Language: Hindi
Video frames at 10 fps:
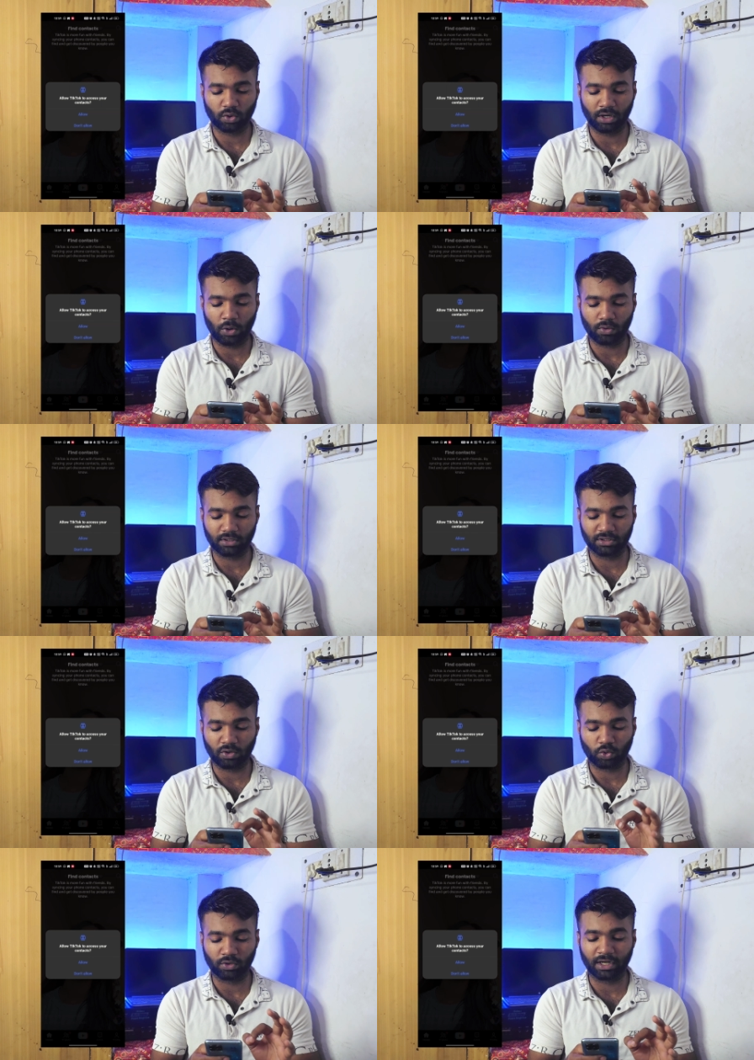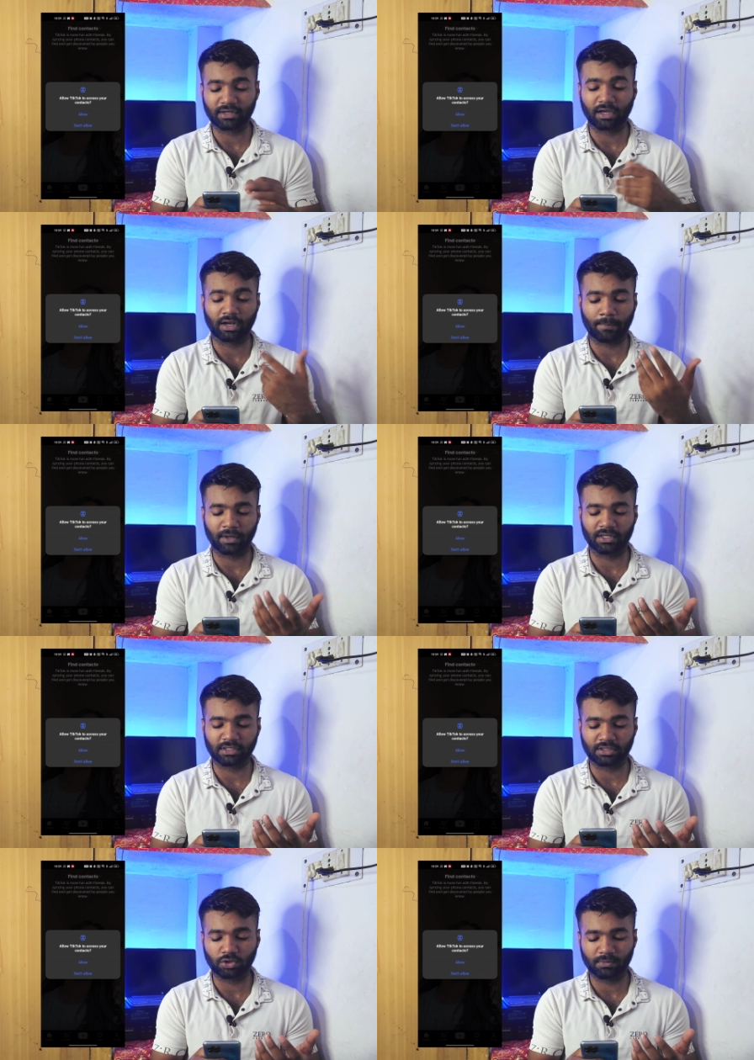हैं मैं इसको अलाउ कर देता हूँ कॉन्टैक्ट अगर आप
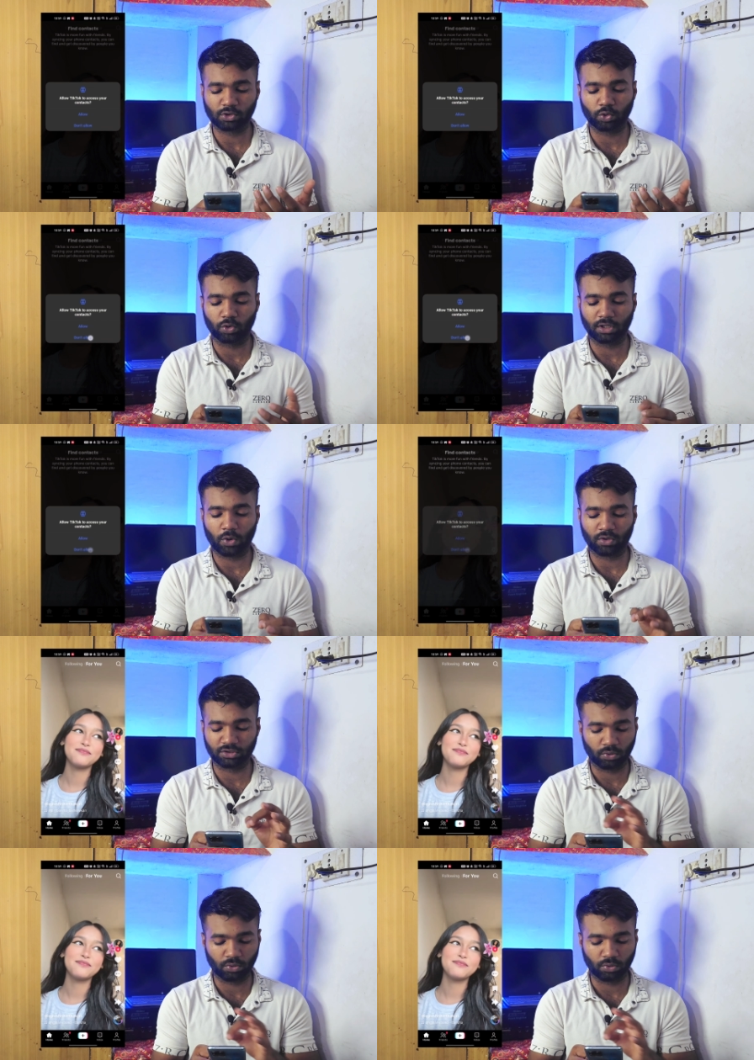करना चाहते तो मैं इसको डोंट अलाउ